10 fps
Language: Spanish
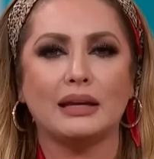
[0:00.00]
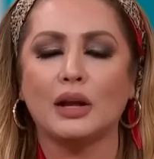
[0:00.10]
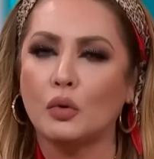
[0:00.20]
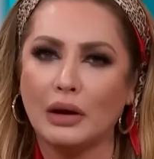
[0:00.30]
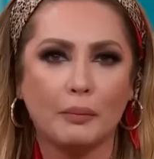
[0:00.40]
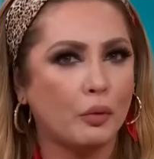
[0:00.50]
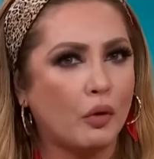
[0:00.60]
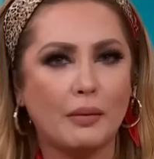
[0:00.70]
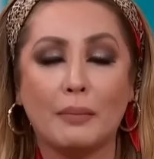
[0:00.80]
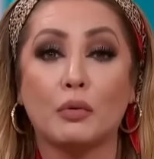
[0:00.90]
ninguna
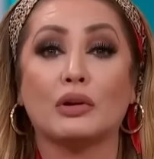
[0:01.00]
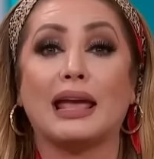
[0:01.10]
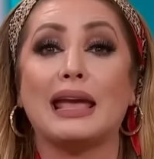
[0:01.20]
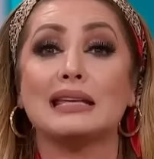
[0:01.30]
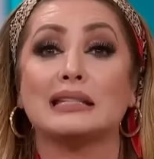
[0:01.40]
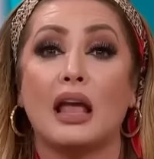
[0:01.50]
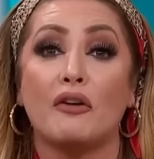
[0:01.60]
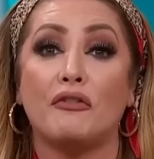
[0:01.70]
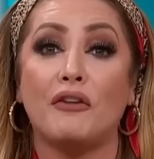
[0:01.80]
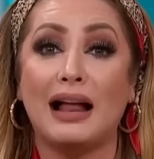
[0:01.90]
prueba porque es
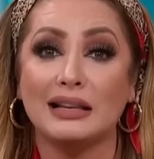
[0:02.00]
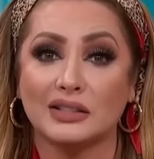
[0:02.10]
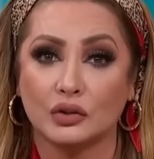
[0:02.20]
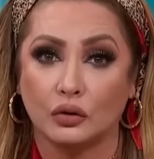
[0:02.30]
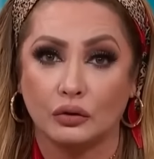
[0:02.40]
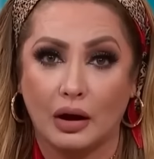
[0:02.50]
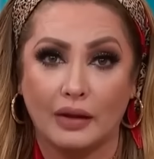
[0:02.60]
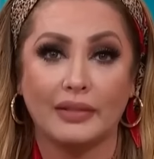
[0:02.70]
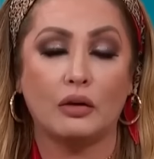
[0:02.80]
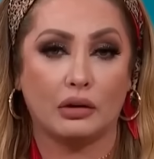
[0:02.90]
falso
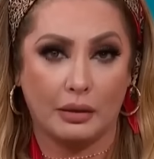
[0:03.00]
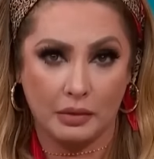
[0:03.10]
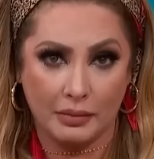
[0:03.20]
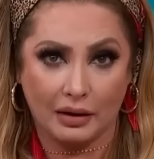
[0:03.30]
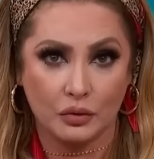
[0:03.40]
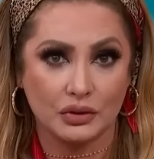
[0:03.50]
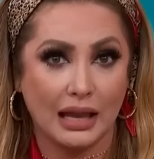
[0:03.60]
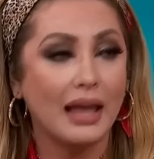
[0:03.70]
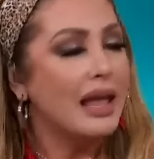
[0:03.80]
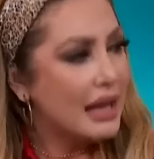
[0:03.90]
de lo que a mí me
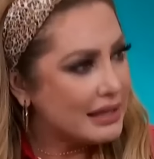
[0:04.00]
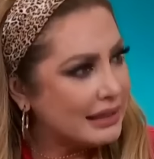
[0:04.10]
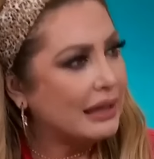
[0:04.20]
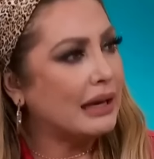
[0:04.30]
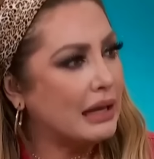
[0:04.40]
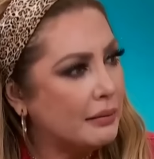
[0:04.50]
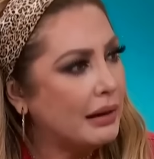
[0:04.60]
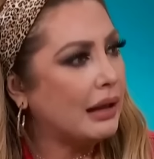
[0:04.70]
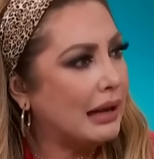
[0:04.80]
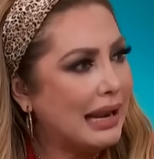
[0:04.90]
acusa. Es
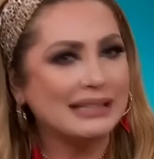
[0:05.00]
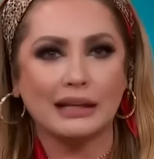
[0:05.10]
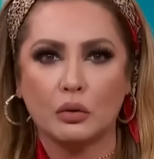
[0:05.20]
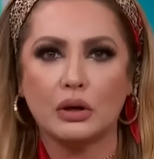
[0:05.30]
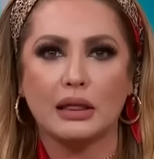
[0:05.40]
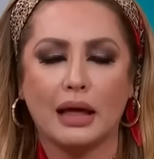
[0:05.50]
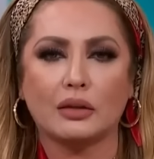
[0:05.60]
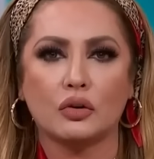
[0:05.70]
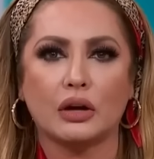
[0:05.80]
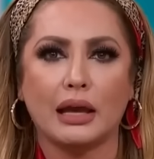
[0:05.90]
increíble la
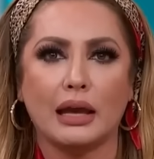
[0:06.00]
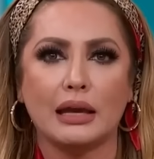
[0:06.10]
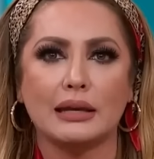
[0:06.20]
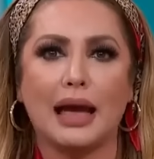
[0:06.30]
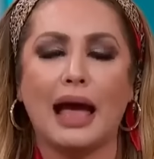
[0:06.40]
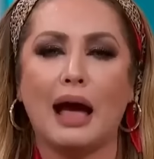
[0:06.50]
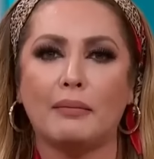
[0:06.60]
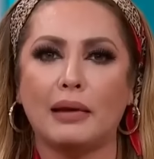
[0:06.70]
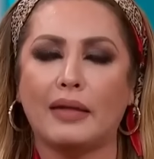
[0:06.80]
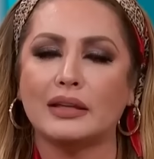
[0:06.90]
seguridad con que ella habla,